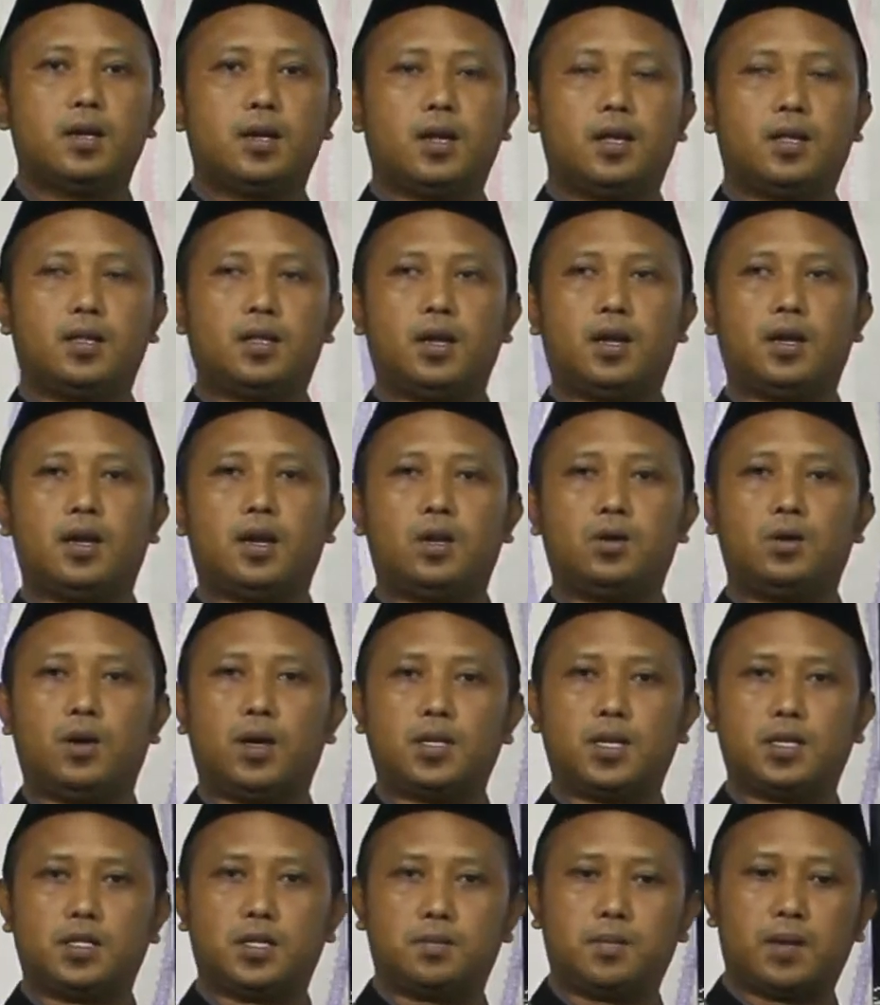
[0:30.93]
Nanti ada
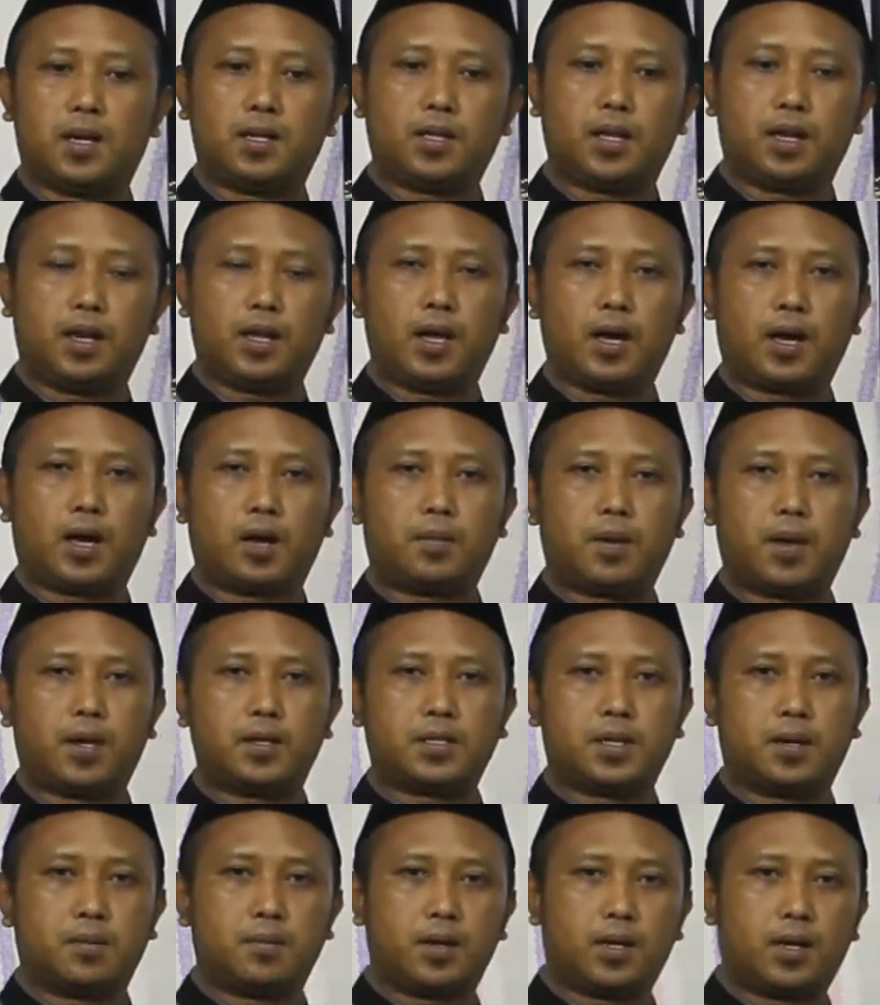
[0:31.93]
dua sesi materi yang akan Pak
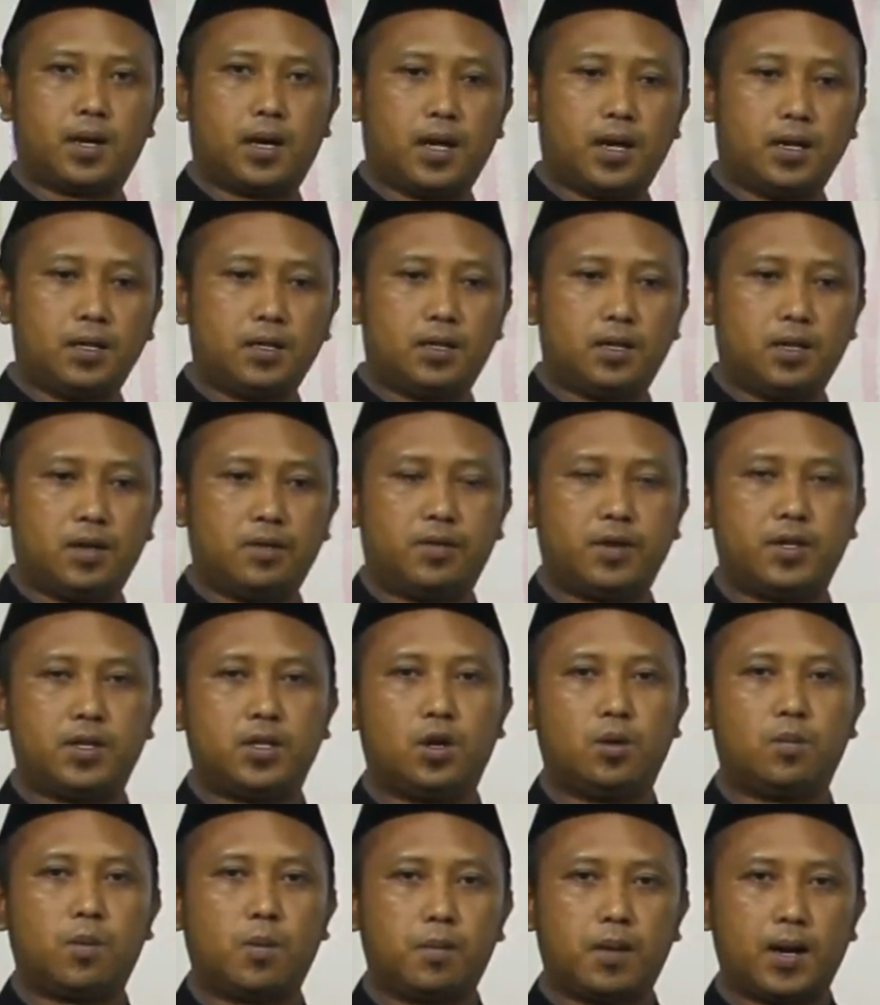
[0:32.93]
Yen sampaikan di
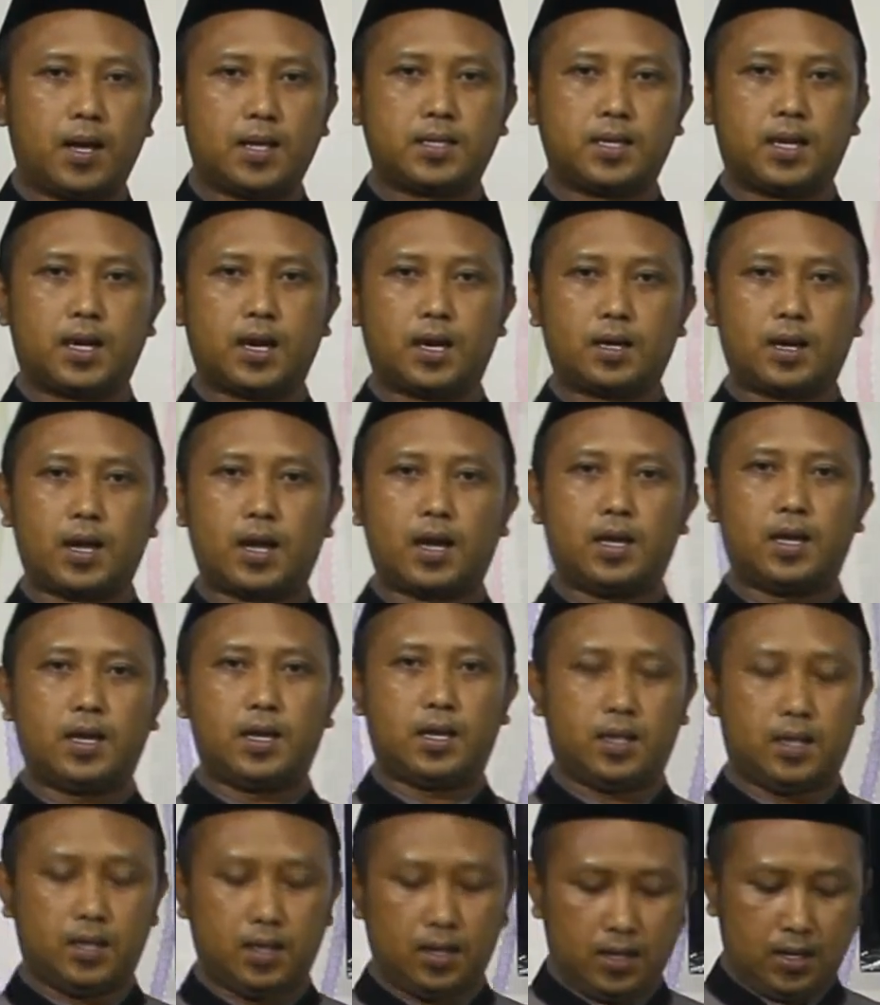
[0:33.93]
video pembelajaran
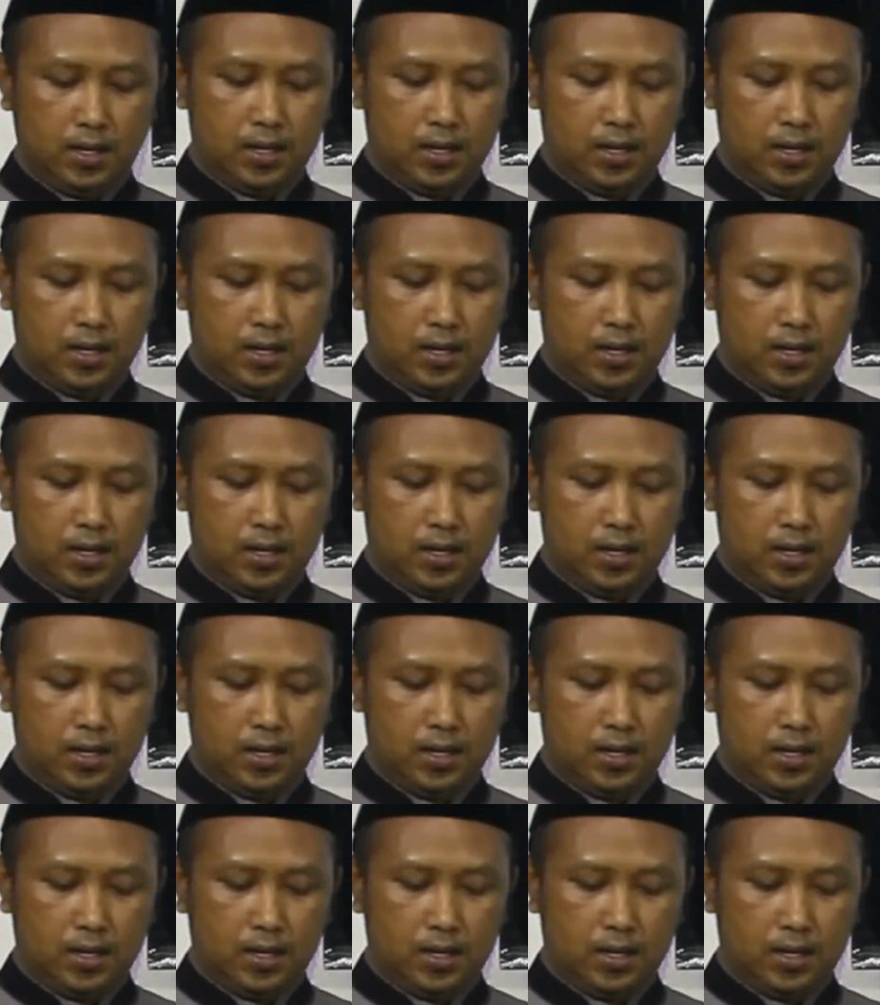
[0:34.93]
kali ini